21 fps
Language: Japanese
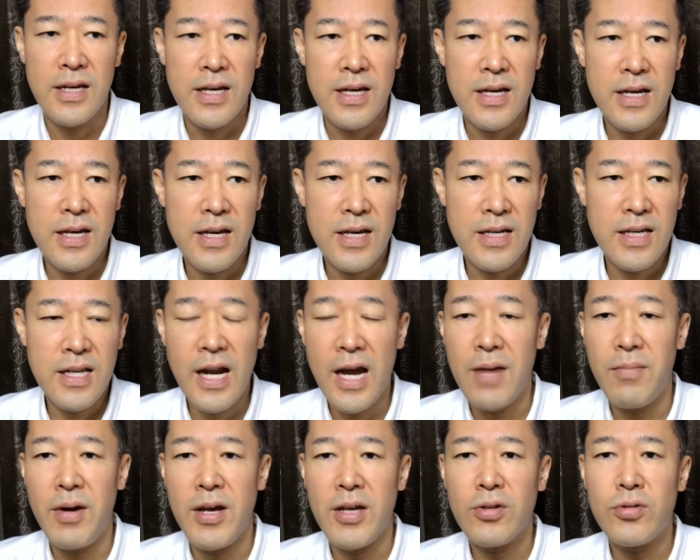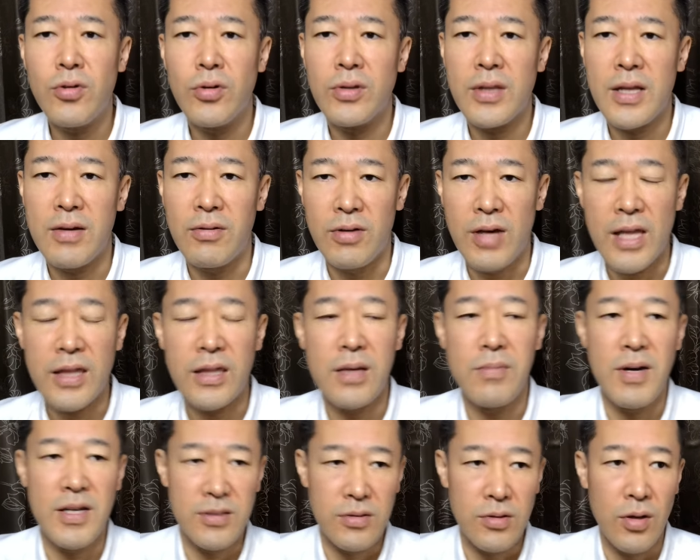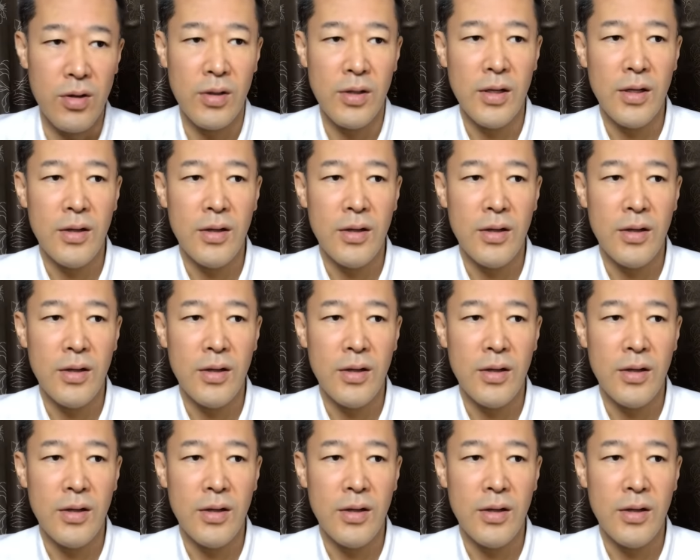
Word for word: えー、平山郁夫展をやってますと